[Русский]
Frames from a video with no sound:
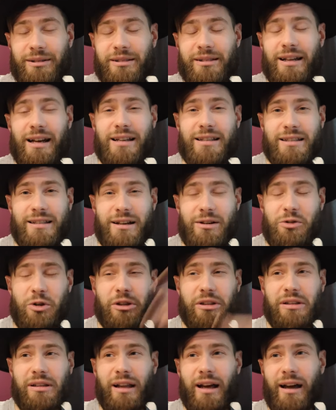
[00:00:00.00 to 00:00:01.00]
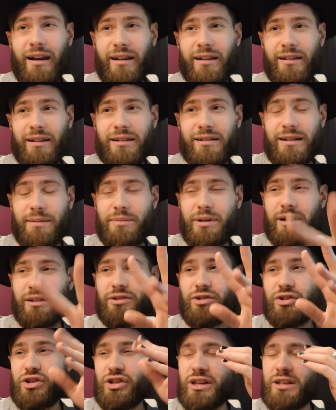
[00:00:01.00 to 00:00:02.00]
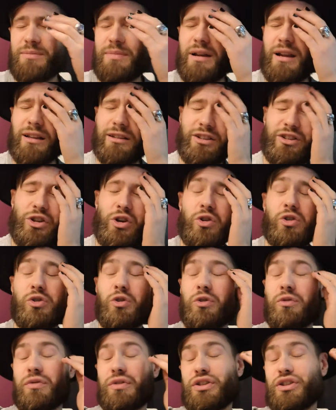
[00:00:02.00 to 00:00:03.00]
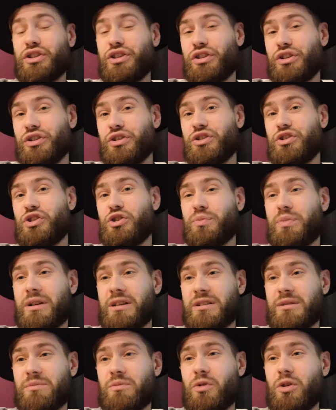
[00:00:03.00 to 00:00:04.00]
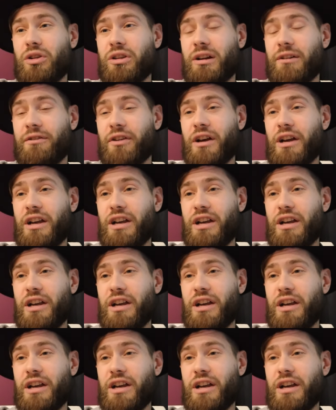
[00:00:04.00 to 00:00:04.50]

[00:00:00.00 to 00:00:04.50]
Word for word: Стаса от Ларина. Собрал сейчас порядка 320 тысяч просмотров.